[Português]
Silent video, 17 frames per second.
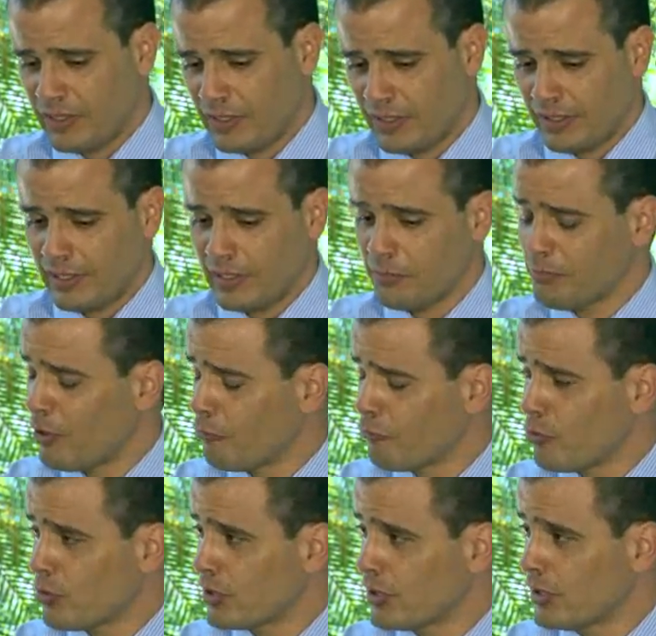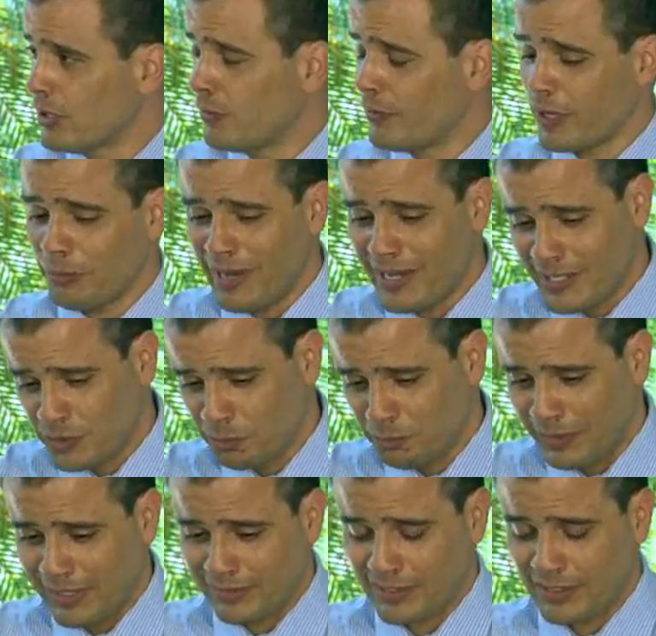é, limpar o fogão. Aí o marido
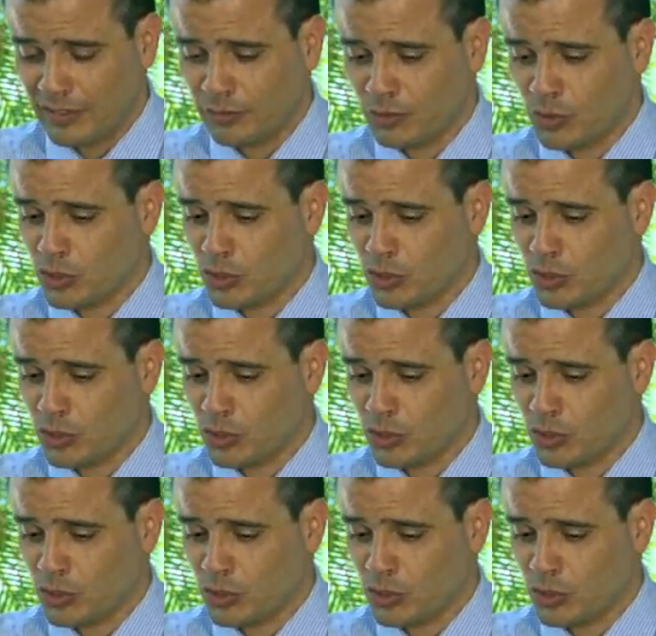passa na,